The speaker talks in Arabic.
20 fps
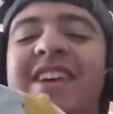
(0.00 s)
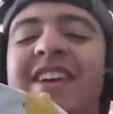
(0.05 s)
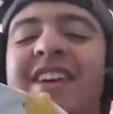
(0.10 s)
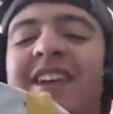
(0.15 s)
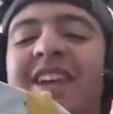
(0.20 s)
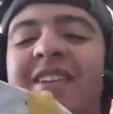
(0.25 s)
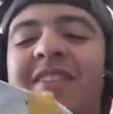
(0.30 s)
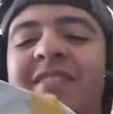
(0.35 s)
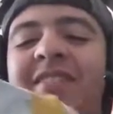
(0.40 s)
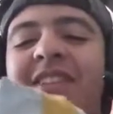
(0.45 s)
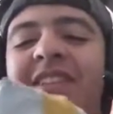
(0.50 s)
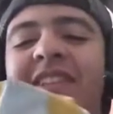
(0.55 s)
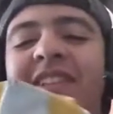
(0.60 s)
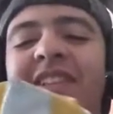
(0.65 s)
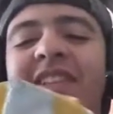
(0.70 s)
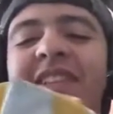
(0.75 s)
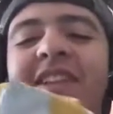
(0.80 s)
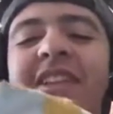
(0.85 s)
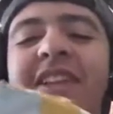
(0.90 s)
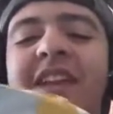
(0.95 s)

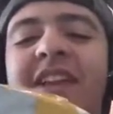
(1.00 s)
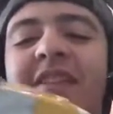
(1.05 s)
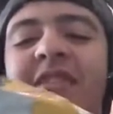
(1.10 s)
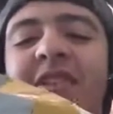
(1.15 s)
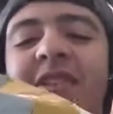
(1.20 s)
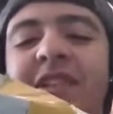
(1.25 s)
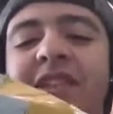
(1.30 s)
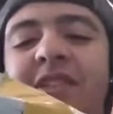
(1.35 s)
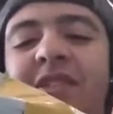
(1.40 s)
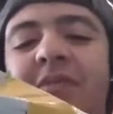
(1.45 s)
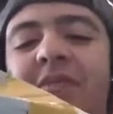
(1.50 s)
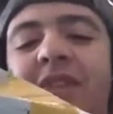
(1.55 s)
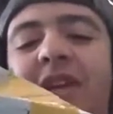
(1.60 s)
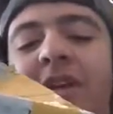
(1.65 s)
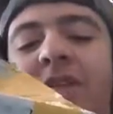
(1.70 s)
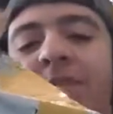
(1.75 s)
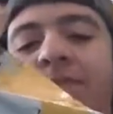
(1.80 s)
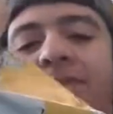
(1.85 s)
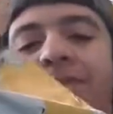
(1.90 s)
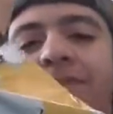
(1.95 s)
رايفل رايفل
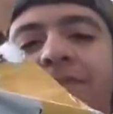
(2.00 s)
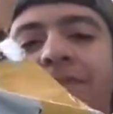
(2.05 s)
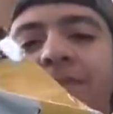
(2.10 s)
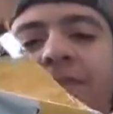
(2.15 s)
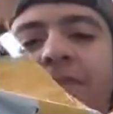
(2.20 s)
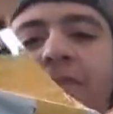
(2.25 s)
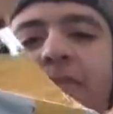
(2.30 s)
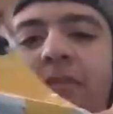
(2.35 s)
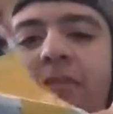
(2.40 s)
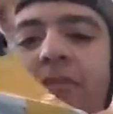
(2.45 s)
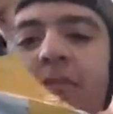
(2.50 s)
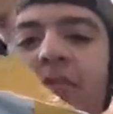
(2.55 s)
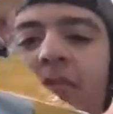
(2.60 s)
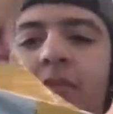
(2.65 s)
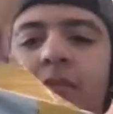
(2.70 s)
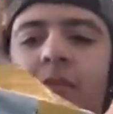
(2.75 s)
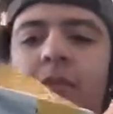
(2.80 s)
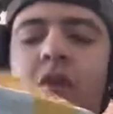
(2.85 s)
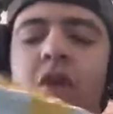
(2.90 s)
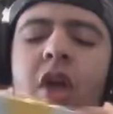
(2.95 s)
300
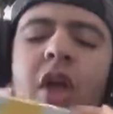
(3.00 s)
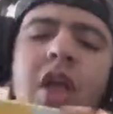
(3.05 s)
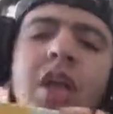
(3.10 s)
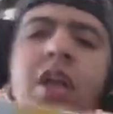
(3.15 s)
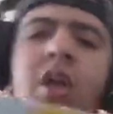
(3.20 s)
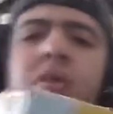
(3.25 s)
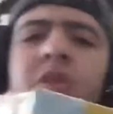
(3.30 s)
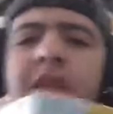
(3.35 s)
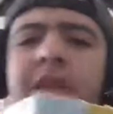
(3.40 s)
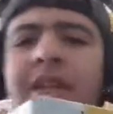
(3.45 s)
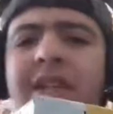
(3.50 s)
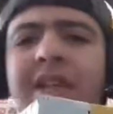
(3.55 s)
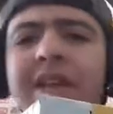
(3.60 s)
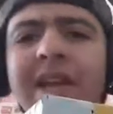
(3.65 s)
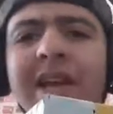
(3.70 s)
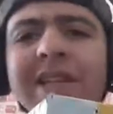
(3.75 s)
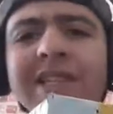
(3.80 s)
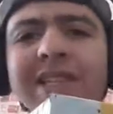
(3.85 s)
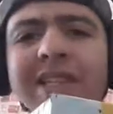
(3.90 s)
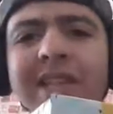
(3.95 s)
حق
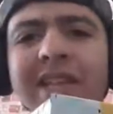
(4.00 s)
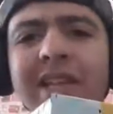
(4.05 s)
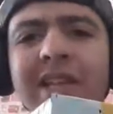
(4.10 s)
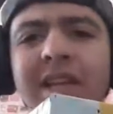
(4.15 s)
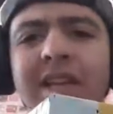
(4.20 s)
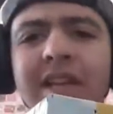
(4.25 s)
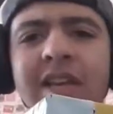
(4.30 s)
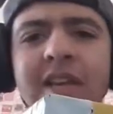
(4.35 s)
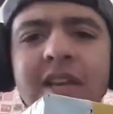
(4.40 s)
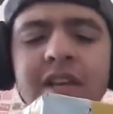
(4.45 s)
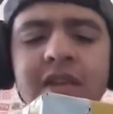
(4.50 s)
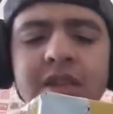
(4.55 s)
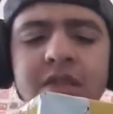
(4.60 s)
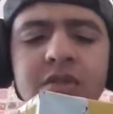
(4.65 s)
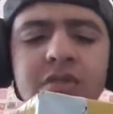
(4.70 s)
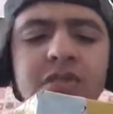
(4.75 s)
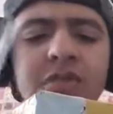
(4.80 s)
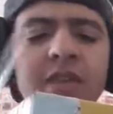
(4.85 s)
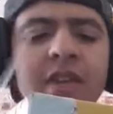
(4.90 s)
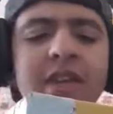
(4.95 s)
وديديكاس
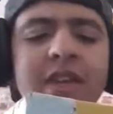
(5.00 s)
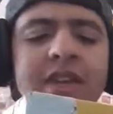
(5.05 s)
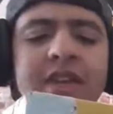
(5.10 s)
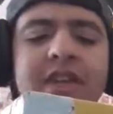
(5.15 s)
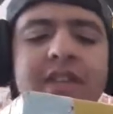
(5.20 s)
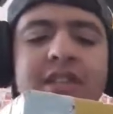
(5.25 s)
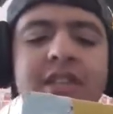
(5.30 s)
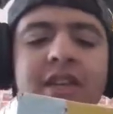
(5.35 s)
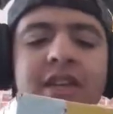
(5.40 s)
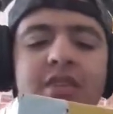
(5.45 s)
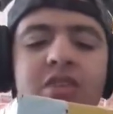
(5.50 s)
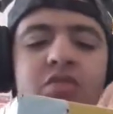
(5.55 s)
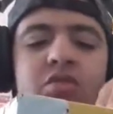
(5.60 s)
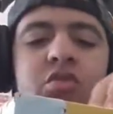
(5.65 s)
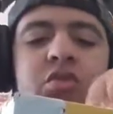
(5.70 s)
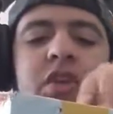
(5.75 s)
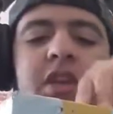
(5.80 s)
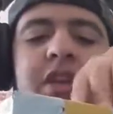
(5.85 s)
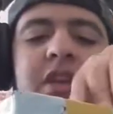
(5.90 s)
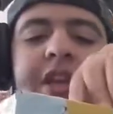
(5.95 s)
لسفيان كيزار
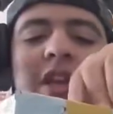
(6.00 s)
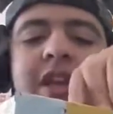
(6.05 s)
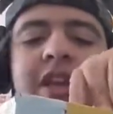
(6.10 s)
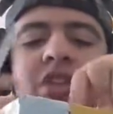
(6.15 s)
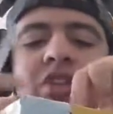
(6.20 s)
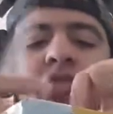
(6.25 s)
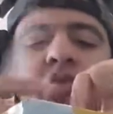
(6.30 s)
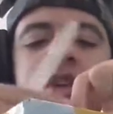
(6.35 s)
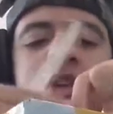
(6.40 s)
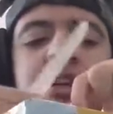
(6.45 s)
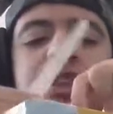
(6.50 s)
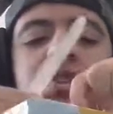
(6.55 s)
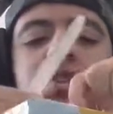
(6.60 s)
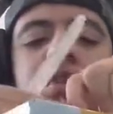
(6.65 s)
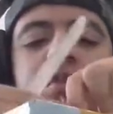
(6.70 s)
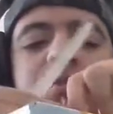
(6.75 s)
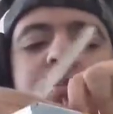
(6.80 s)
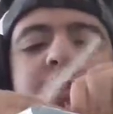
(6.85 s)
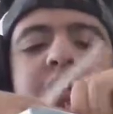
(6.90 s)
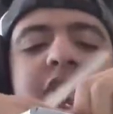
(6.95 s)
شكرا نقاش هو اللي
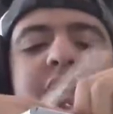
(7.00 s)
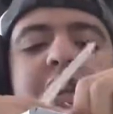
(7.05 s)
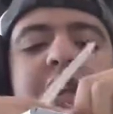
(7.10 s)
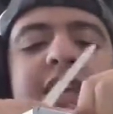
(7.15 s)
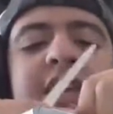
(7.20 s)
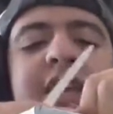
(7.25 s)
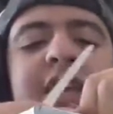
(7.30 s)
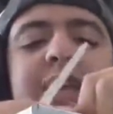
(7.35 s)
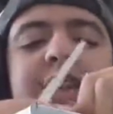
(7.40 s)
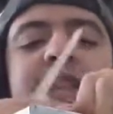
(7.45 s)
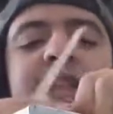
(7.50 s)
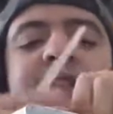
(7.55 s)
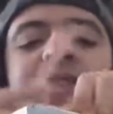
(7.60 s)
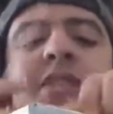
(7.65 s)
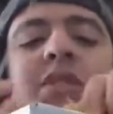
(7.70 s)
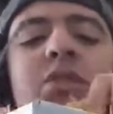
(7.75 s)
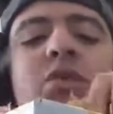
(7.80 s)
ريكوموندا لي هذا